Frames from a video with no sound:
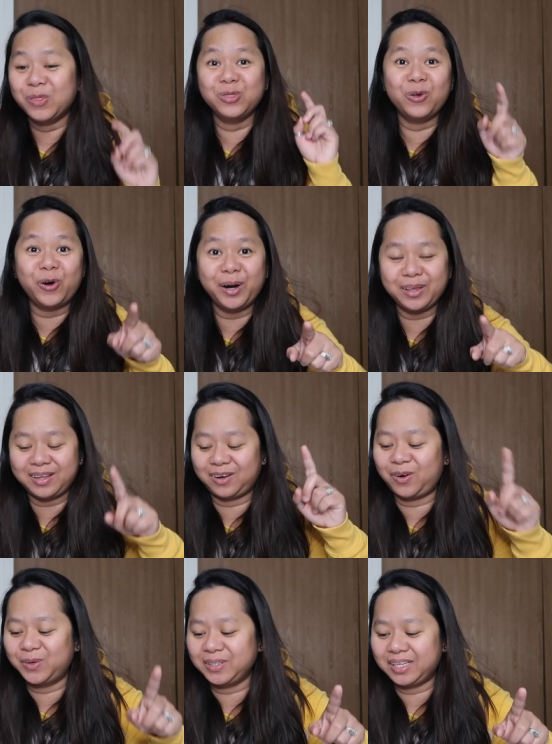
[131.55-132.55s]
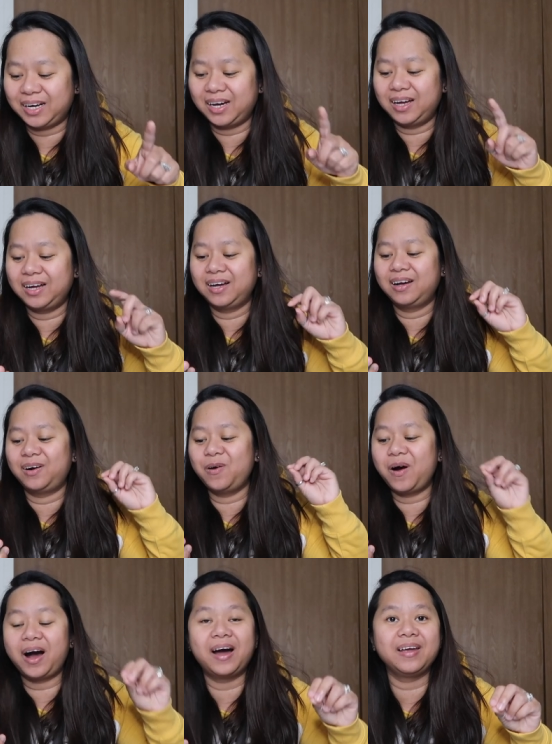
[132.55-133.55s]
North Dakota,
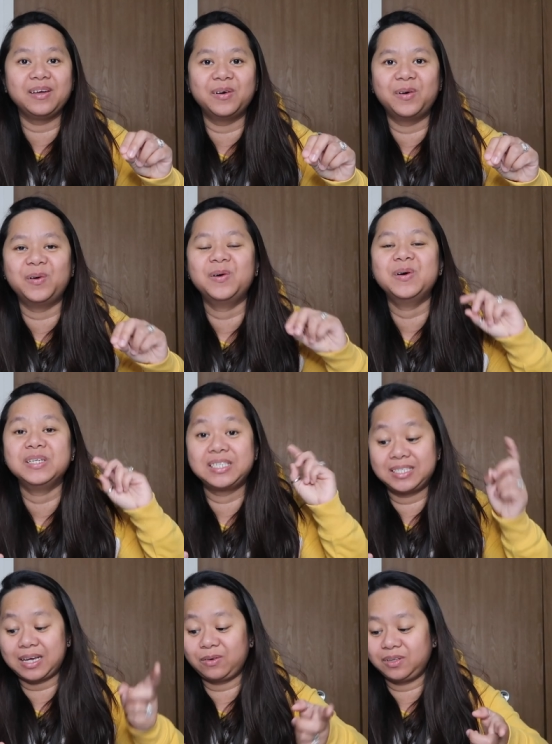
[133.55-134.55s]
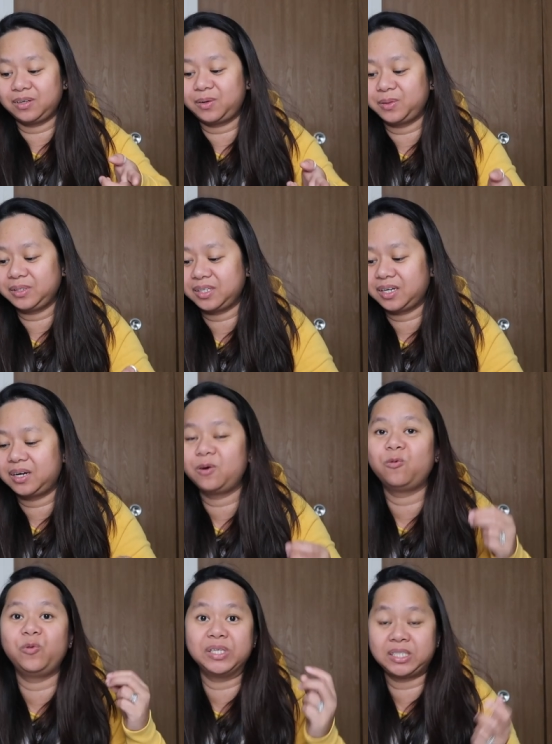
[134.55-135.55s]
Ohio, South Dakota,
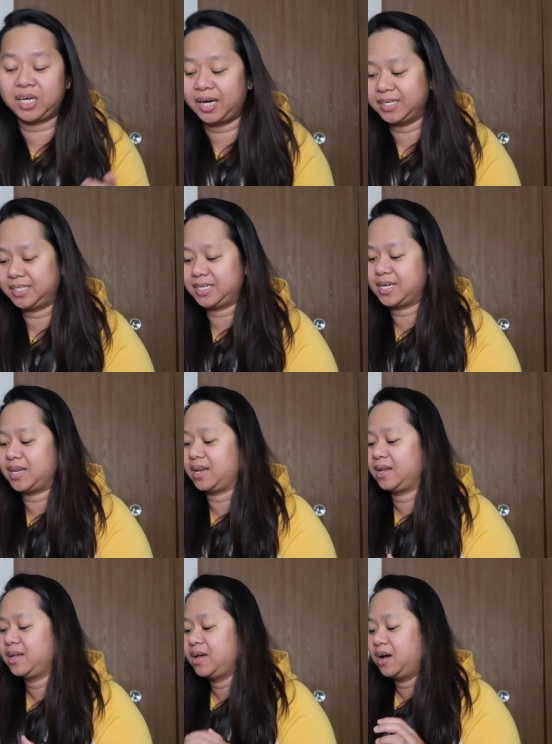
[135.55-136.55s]
Wisconsin.